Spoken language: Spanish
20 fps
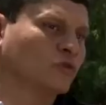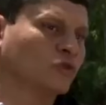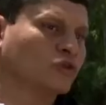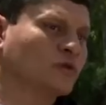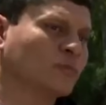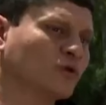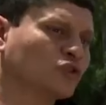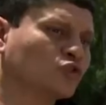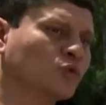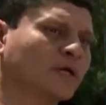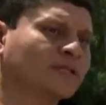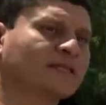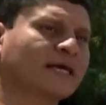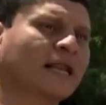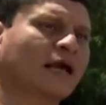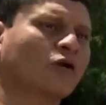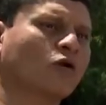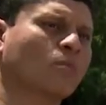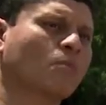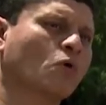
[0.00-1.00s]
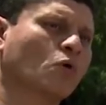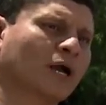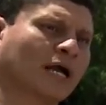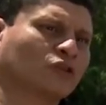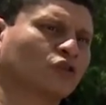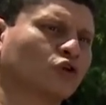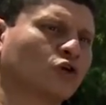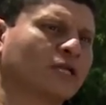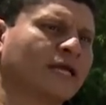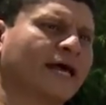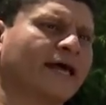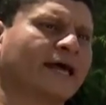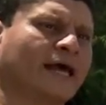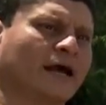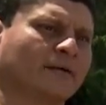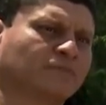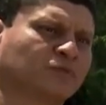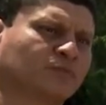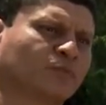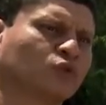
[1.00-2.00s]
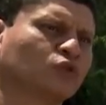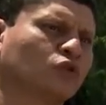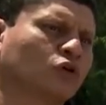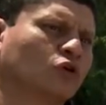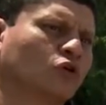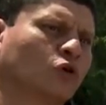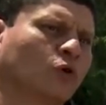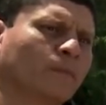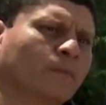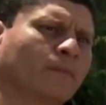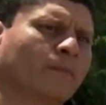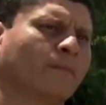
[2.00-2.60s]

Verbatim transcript: Nos dimos cuenta de la convocatoria de apps.co